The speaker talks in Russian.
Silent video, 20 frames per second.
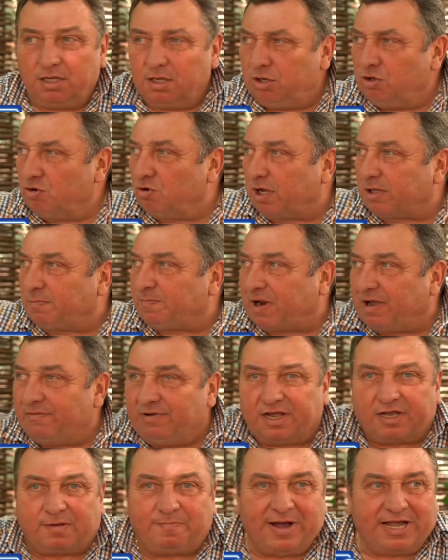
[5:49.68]
Ее
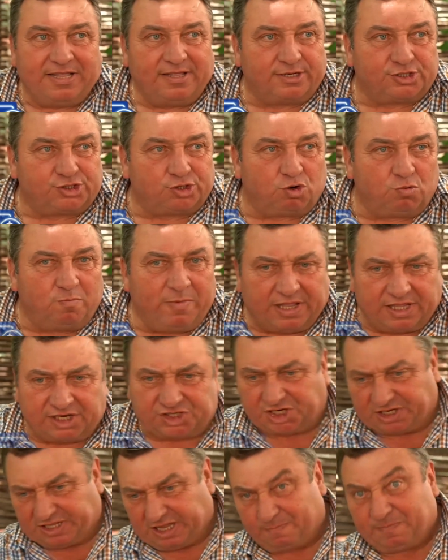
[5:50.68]
отправили к менеджеру,
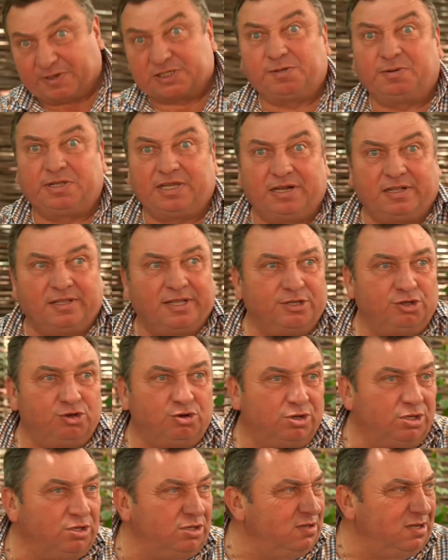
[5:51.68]
менеджер так посмотрел на
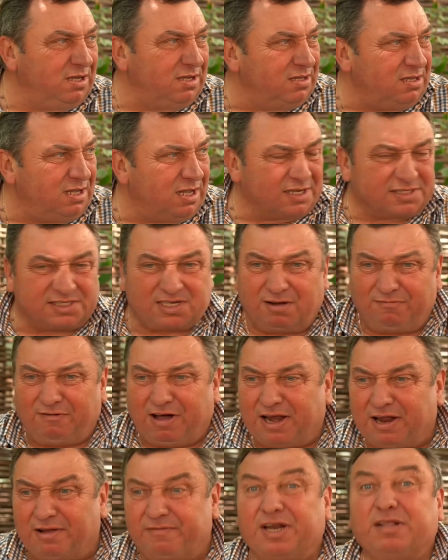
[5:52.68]
нее, не, не
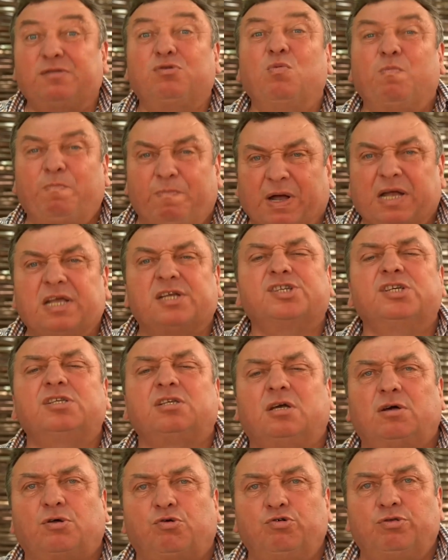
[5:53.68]
разговаривая, говорит, ну
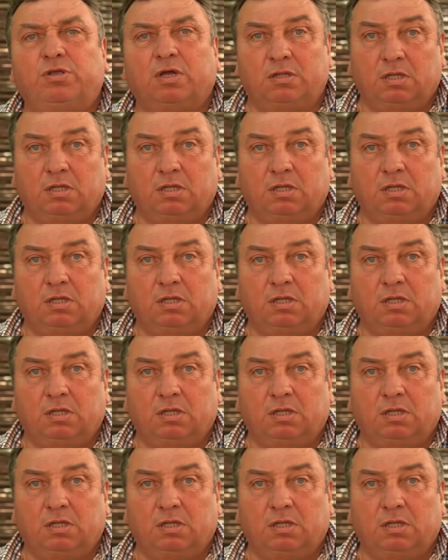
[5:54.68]
покажите грудь.